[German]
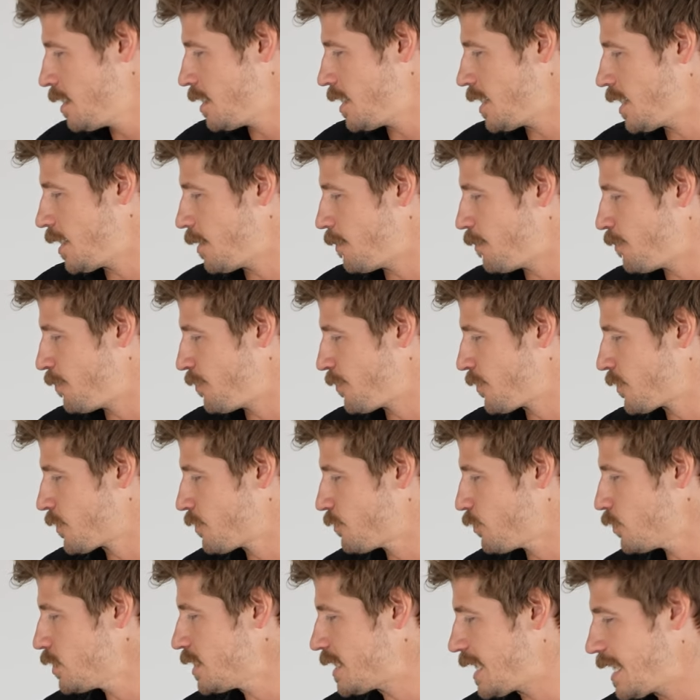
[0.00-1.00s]
ähm,
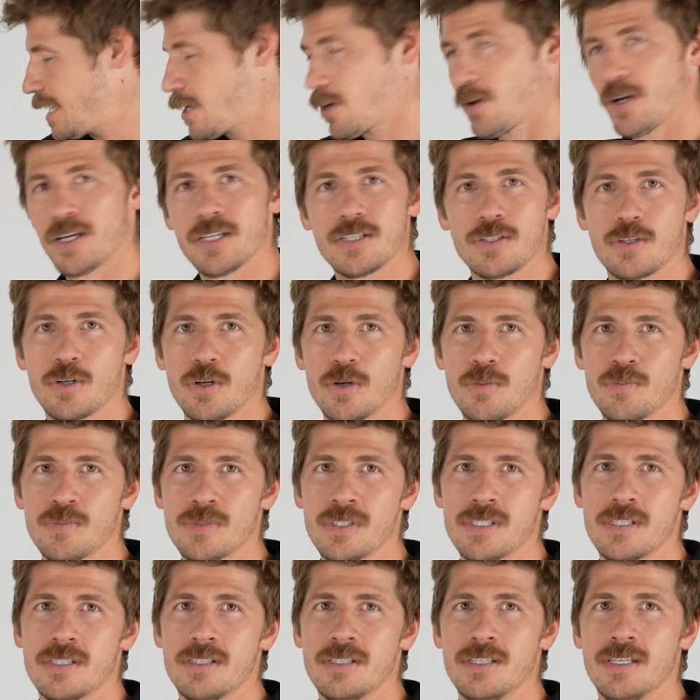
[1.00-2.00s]
von den Leuten
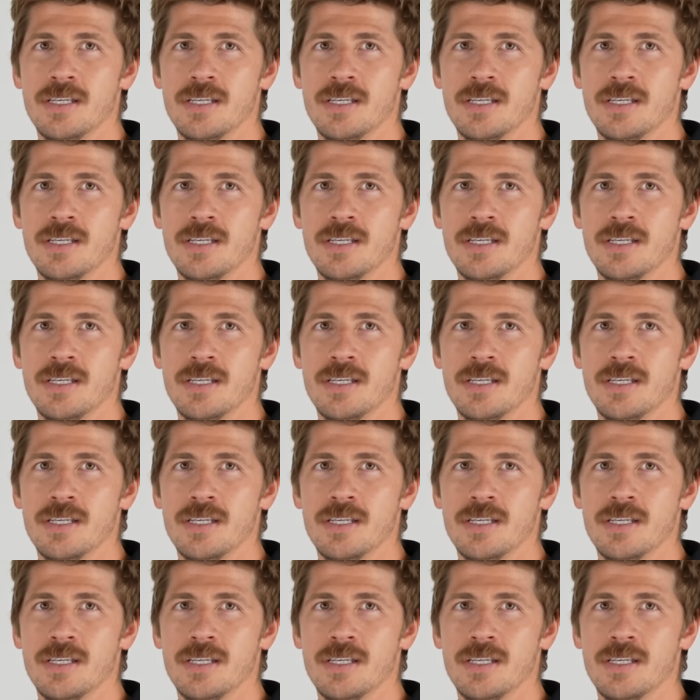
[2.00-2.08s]
kommt,